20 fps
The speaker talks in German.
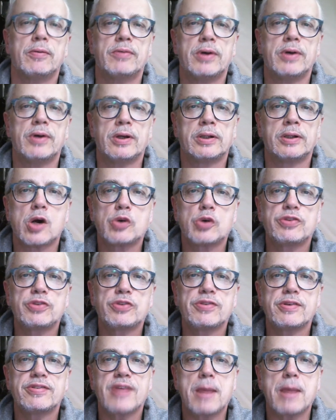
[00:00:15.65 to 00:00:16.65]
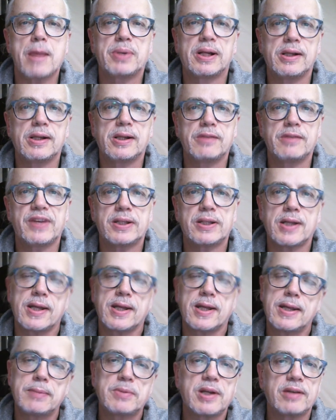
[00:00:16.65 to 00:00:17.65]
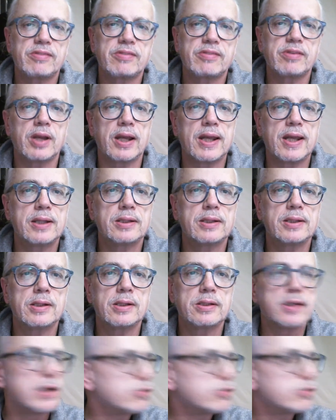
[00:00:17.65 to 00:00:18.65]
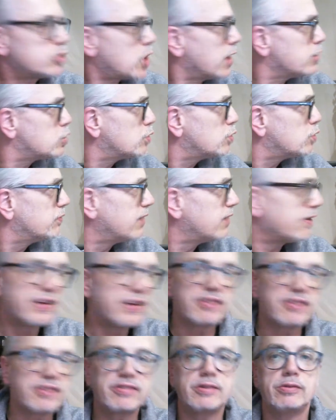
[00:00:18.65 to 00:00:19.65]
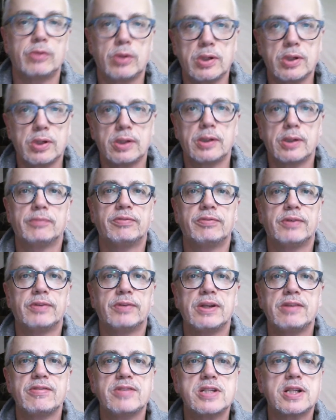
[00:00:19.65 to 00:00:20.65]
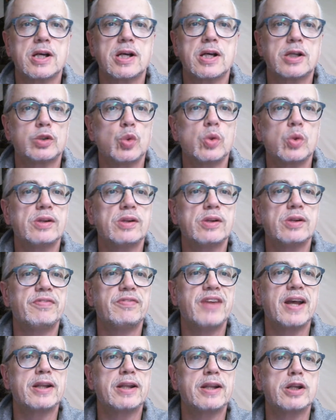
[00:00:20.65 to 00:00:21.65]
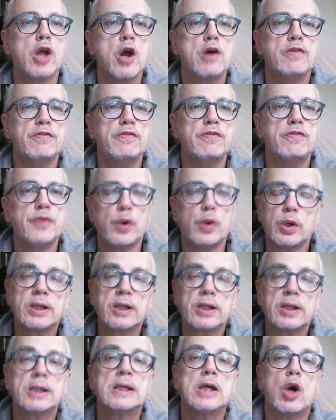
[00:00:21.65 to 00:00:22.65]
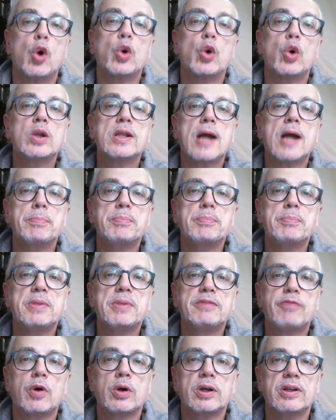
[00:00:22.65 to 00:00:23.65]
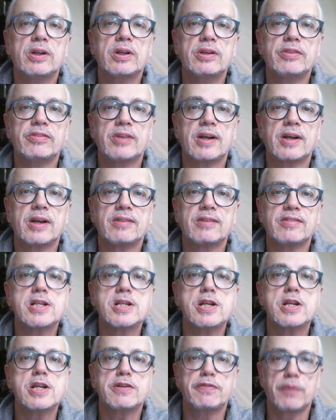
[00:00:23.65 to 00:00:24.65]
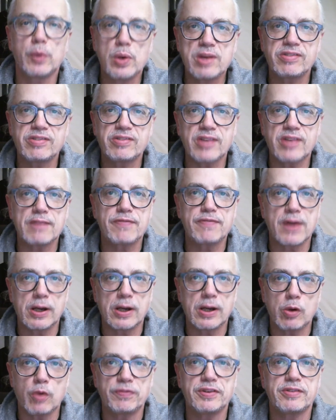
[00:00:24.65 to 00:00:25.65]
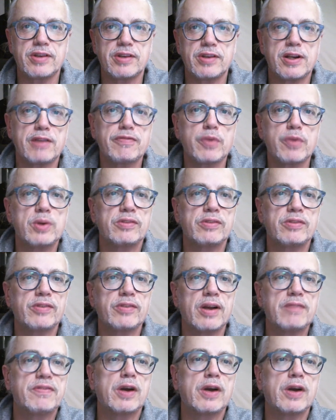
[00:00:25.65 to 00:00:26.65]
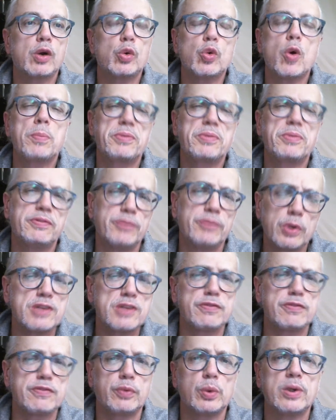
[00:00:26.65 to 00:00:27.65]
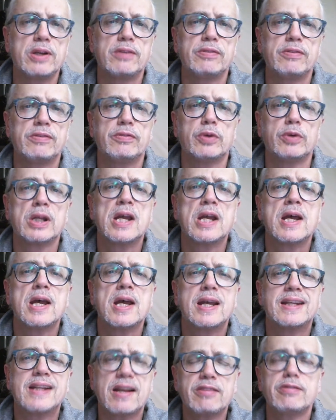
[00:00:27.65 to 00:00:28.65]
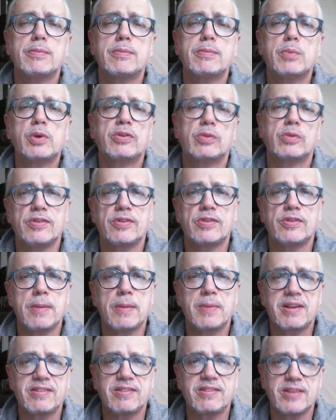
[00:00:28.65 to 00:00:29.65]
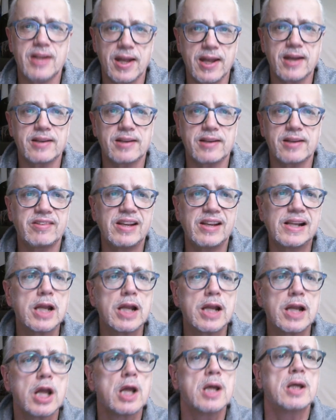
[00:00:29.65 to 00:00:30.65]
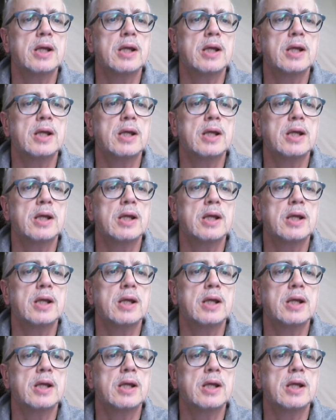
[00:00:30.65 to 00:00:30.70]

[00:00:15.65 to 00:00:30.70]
Äh, draußen ist Aprilwetter, eben hat es geregnet, jetzt scheint schon wieder fast die Sonne, wenn es nicht gerade dunkel werden würde. Und ab Mittwoch ist tatsächlich Frühlingsanfang, offizieller Frühlingsanfang. Und ob es wirklich Frühling wird, das muss uns der Matze nachher erzählen.